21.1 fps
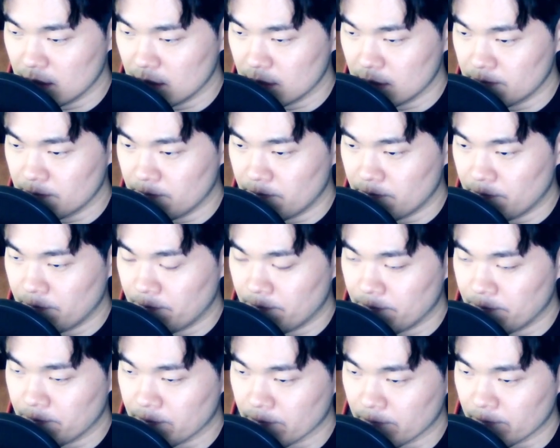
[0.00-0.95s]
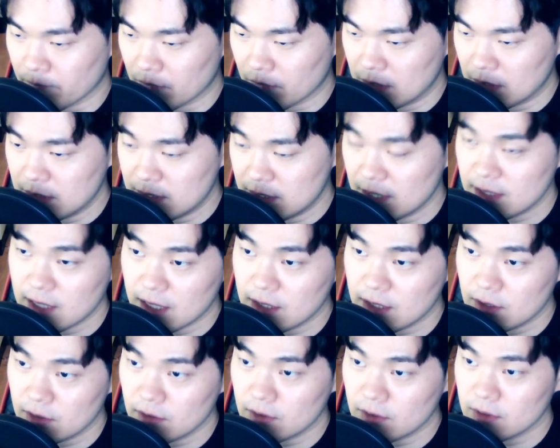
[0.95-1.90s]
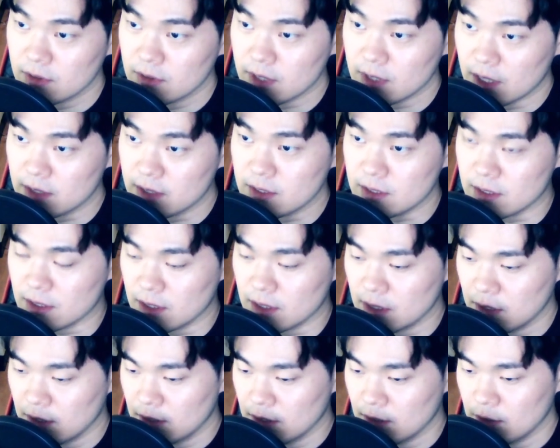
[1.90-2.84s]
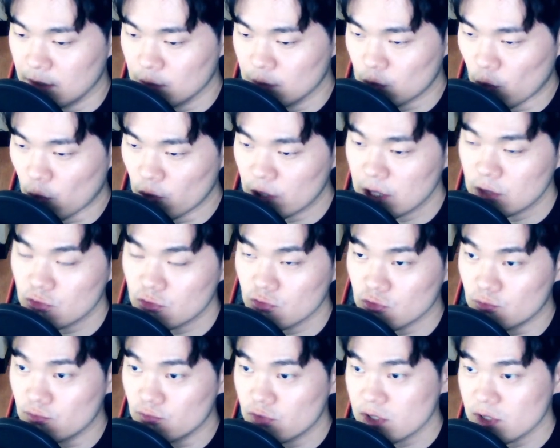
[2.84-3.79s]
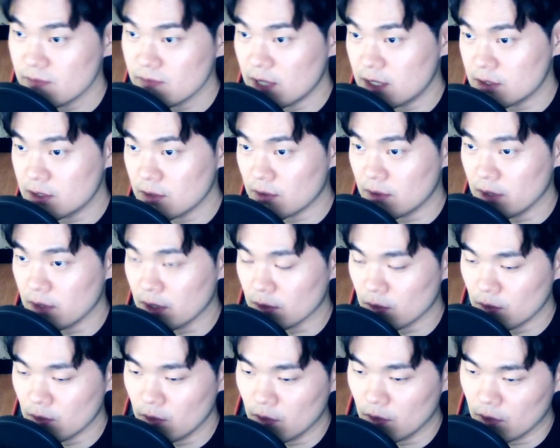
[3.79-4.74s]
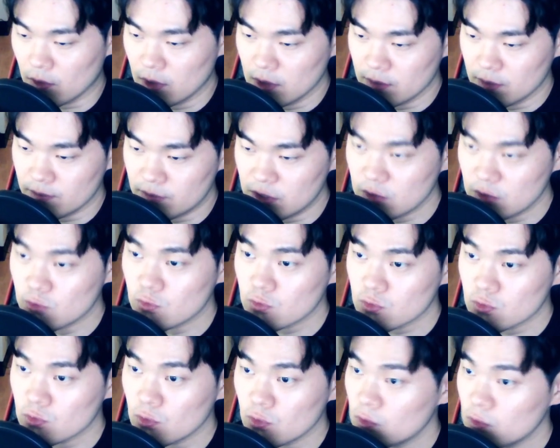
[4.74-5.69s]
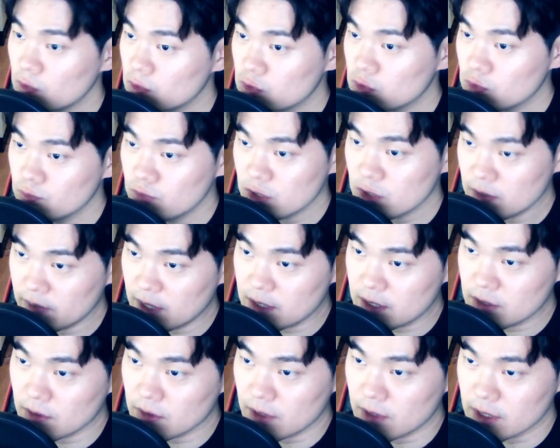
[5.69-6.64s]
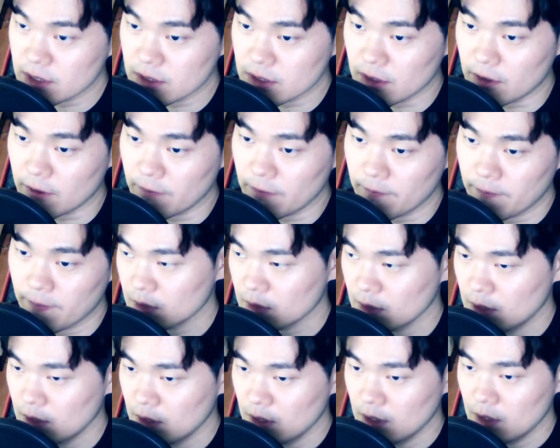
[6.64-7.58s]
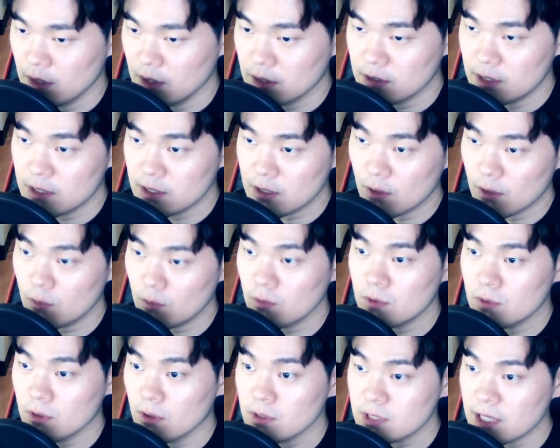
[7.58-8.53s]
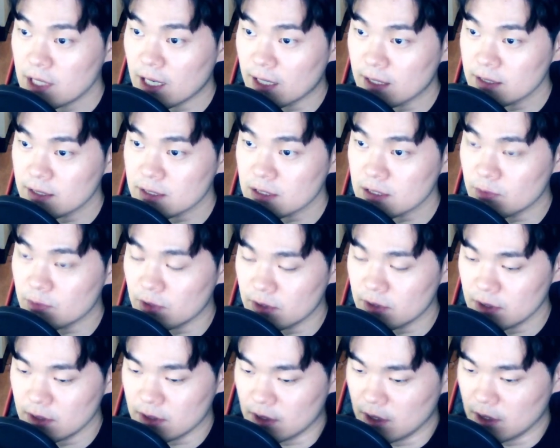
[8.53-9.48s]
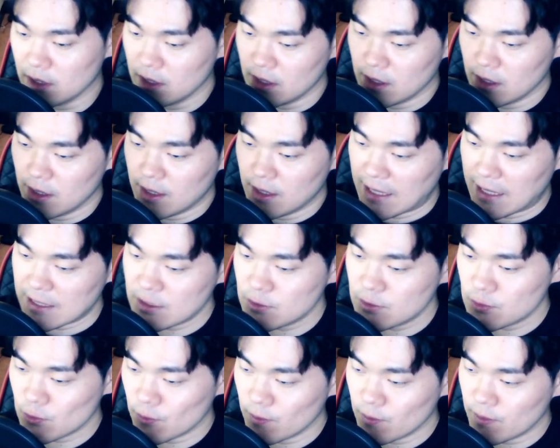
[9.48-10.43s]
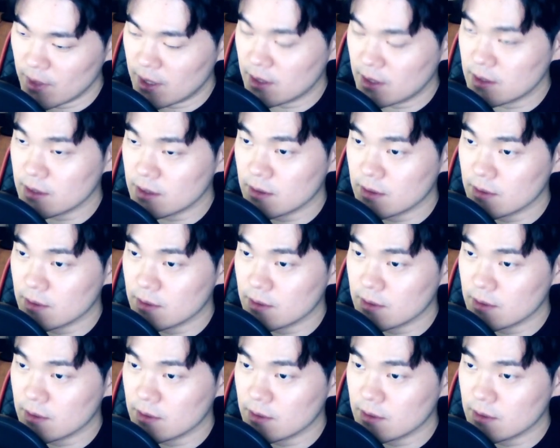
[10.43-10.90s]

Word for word: 음, 2차 세계대전 때는 독일도 눈부신 발전을 했고 미국도 눈부신 발전을 했어요. 근데 서로 그러지 않았으면은 한쪽만